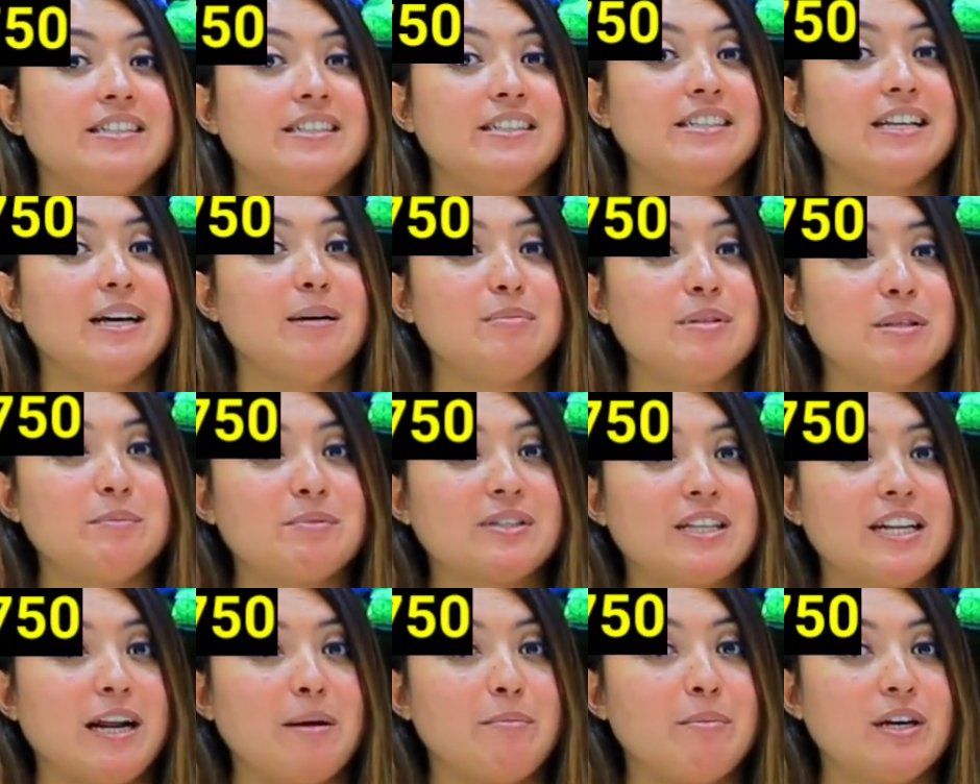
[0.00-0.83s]
जिसे आप
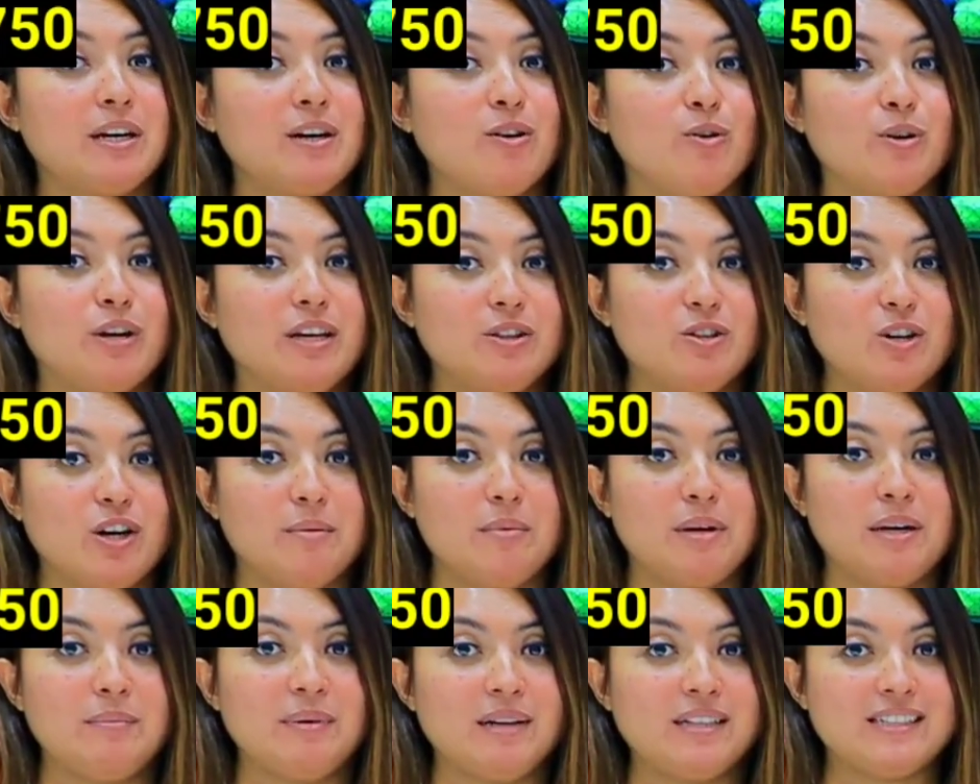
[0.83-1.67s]
सब्सक्राइब कर लोगे तो
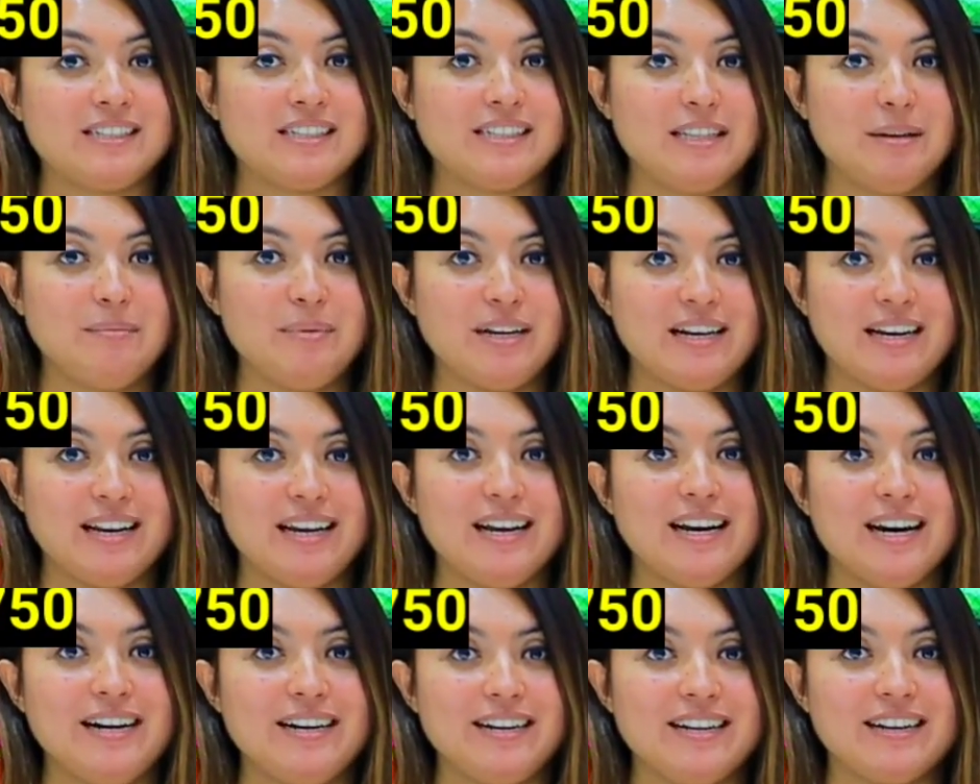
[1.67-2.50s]
हमारे पास जितने भी
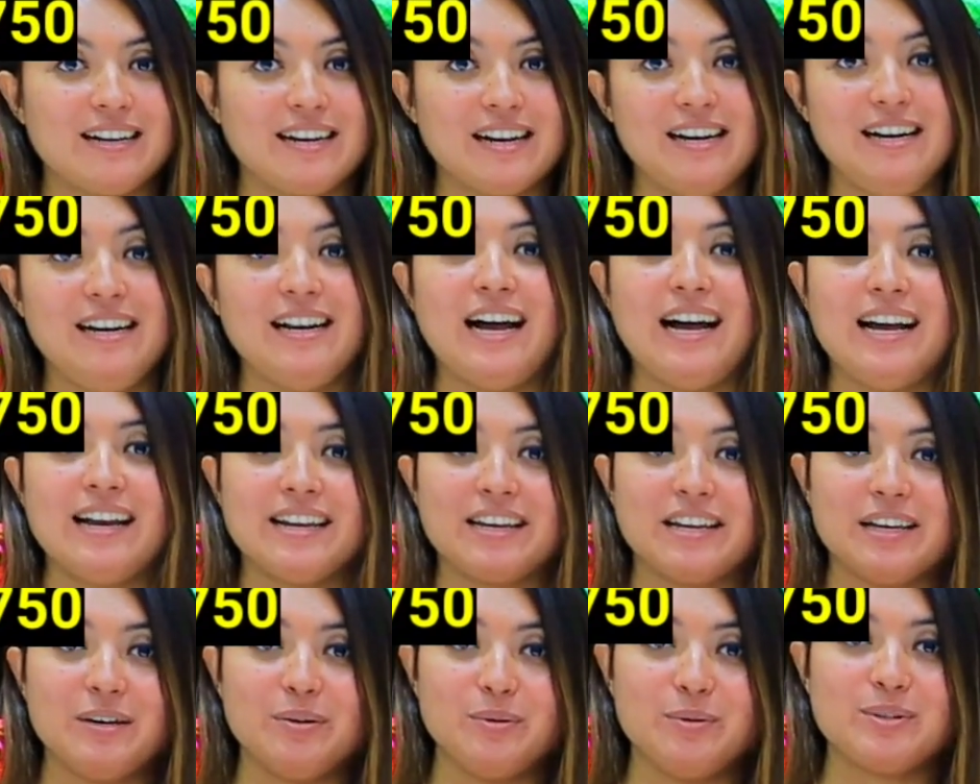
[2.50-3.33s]
नए आर्टिकल
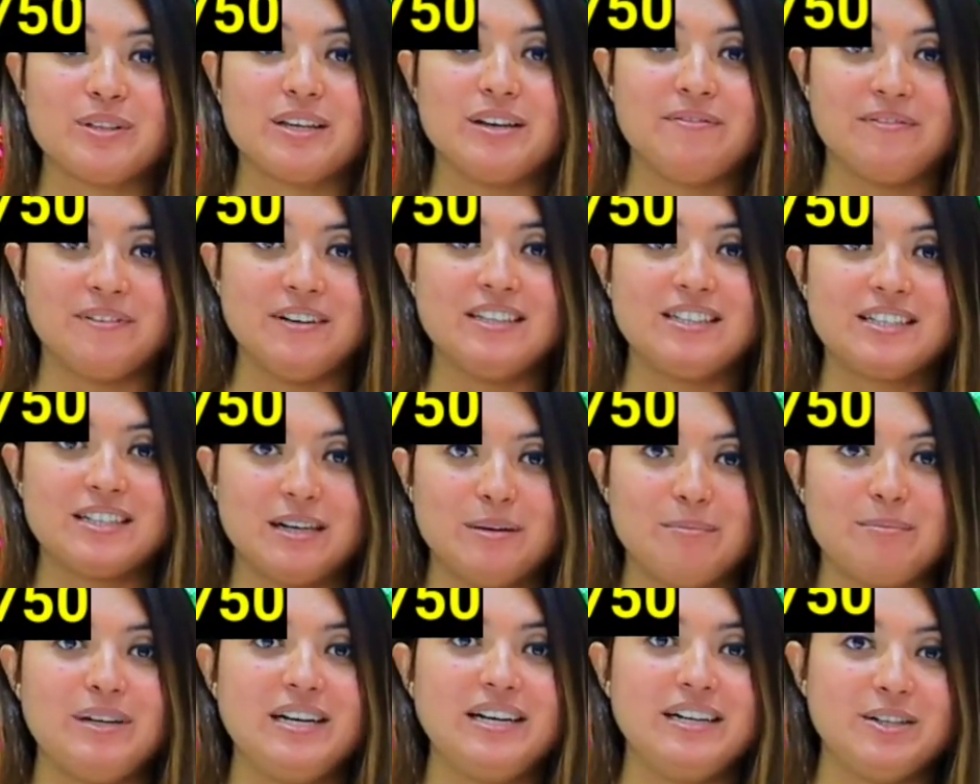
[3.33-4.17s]
आएंगे उसके फर्स्ट
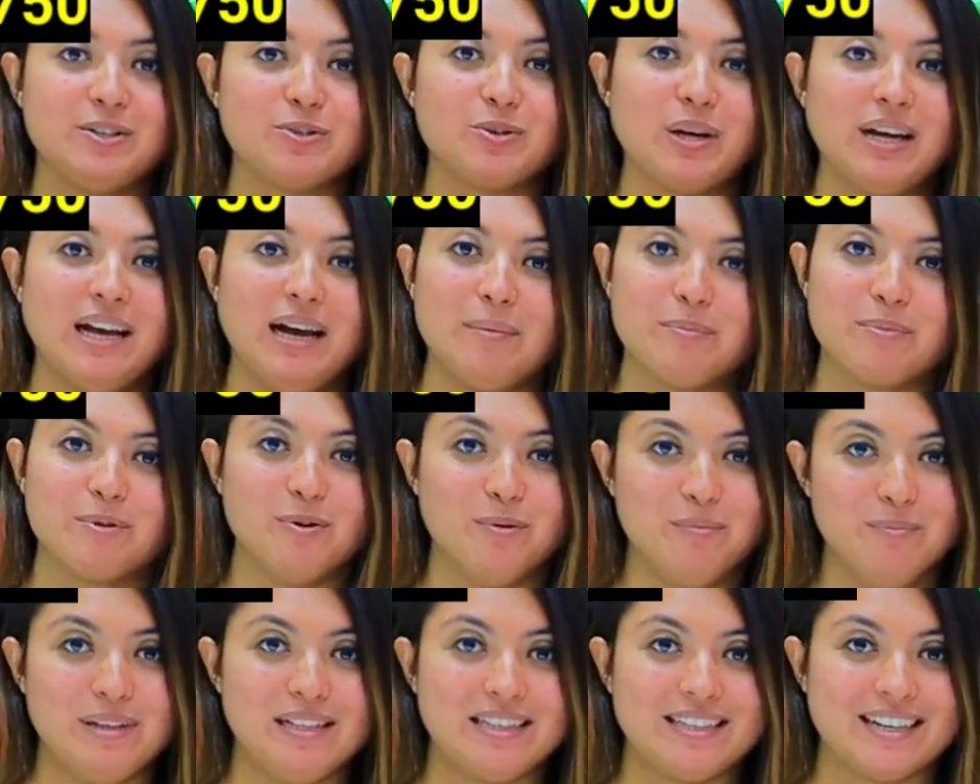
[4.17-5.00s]
अपडेट जो है
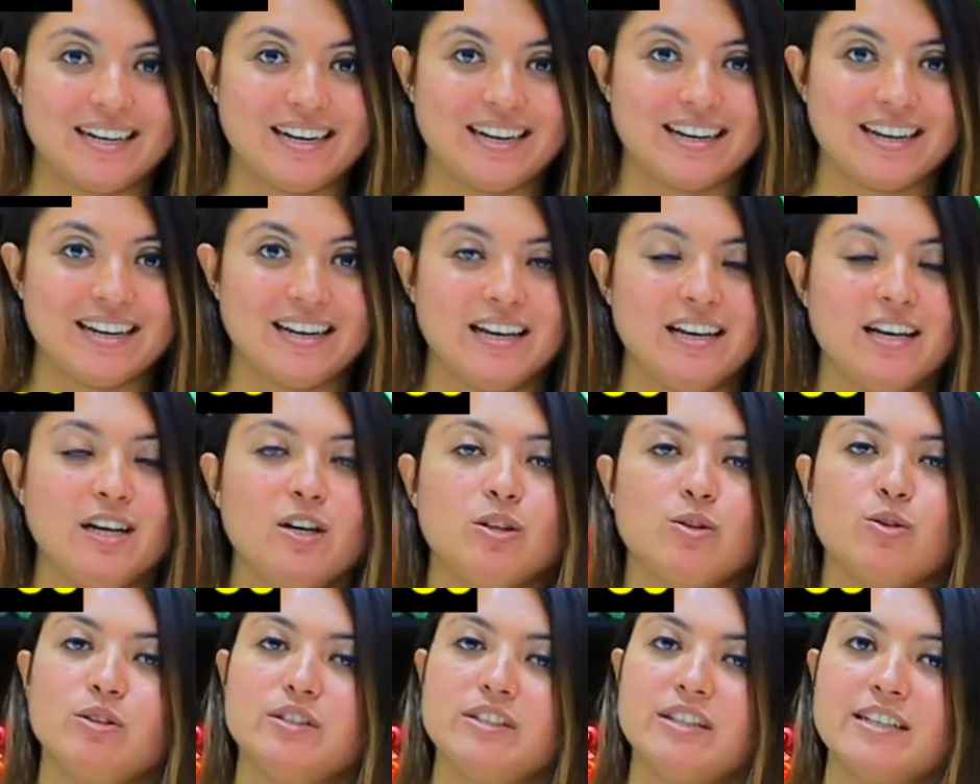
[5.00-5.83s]
आपको मिलते रहेंगे
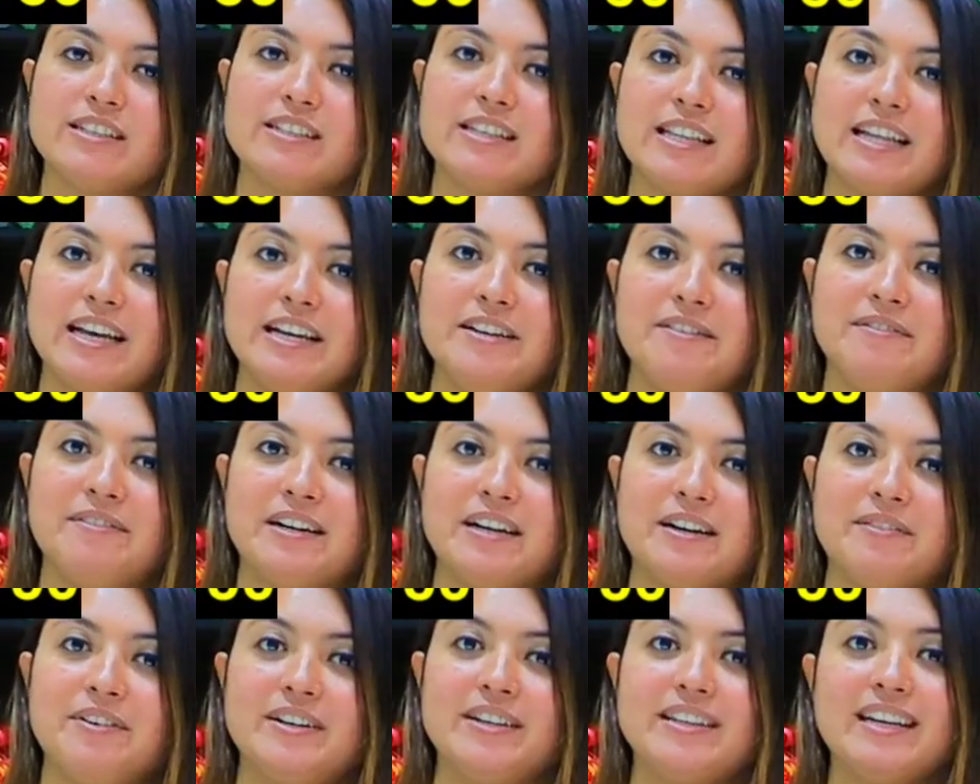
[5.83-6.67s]
तो इसी के साथ आइए
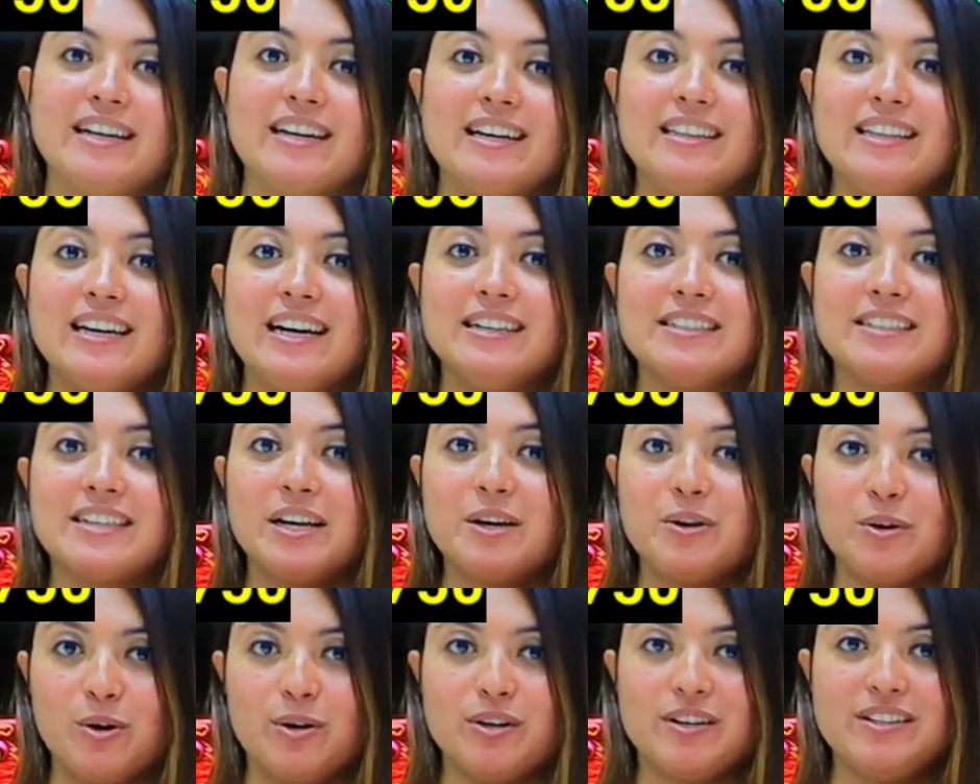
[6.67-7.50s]
फटाफट देख लेते हैं आज
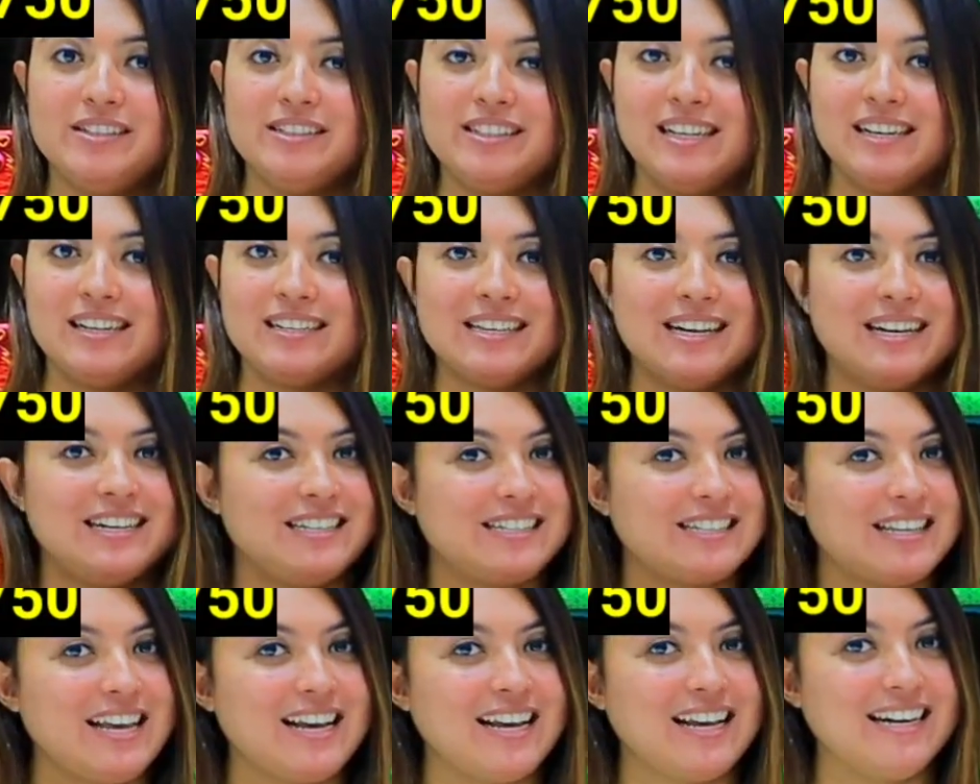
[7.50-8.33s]
के कॉटन सिल्क
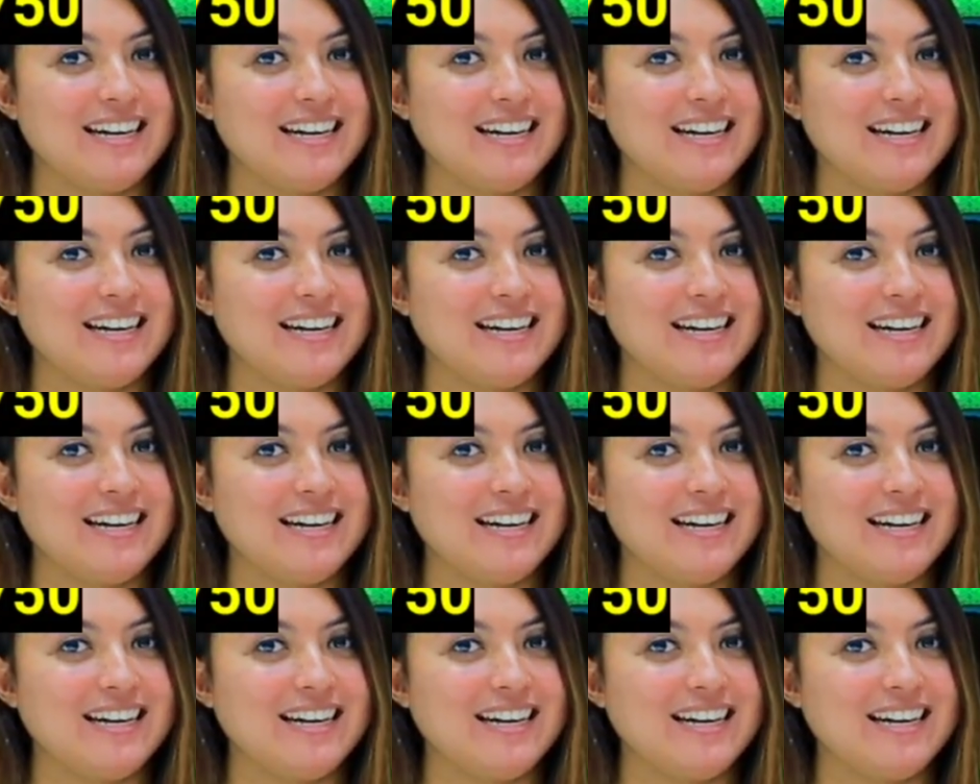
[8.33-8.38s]
साड़ीज़ के